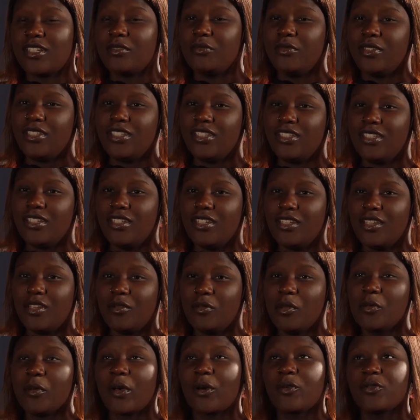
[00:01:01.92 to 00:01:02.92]
amis,
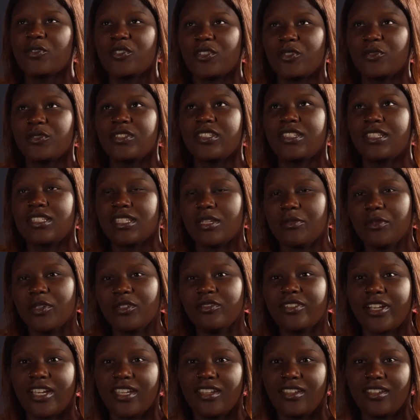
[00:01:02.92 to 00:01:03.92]
mais par contre j'ai aussi des amis en
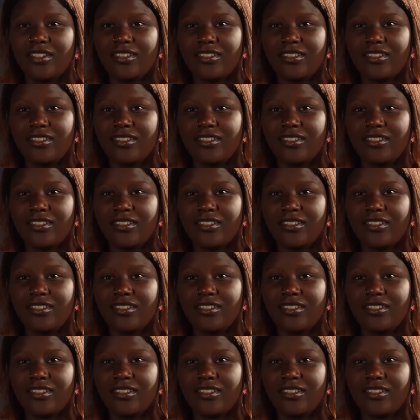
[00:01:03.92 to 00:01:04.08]
vrai.